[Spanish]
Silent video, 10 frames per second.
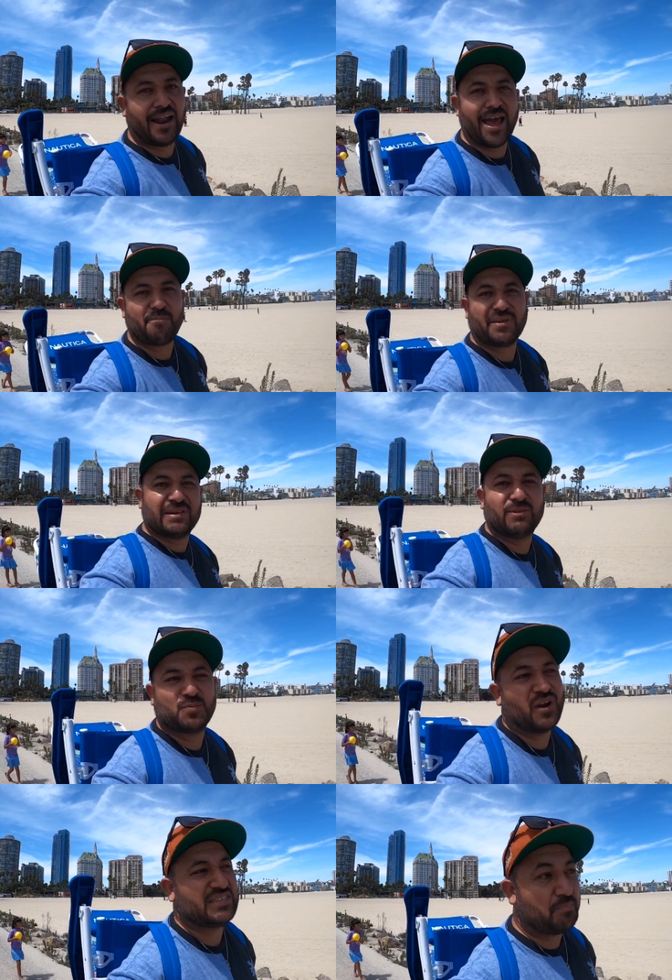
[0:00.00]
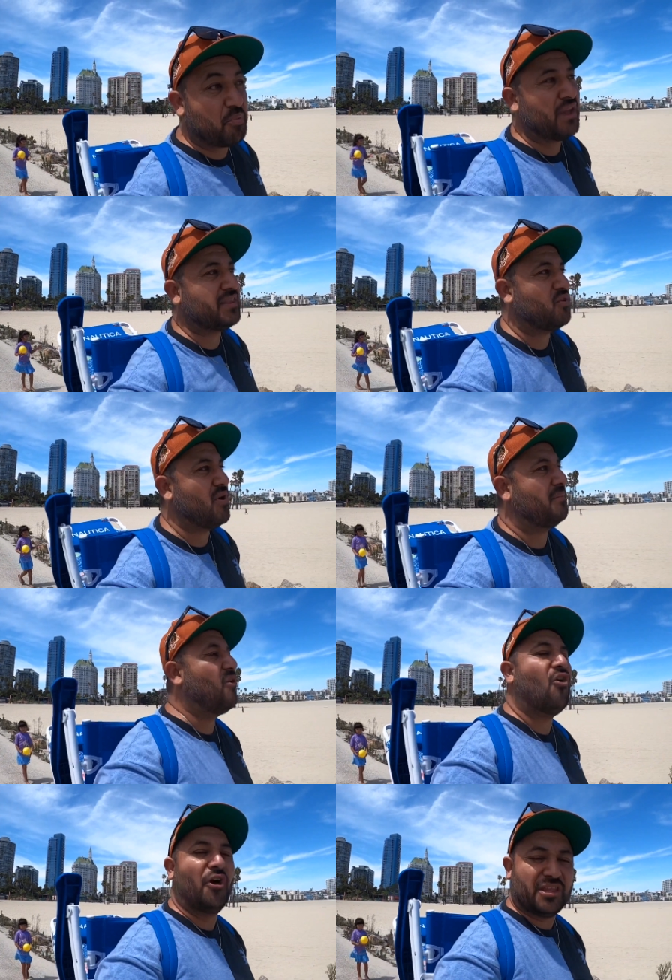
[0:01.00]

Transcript: querer pasamos por ese puente nuevo.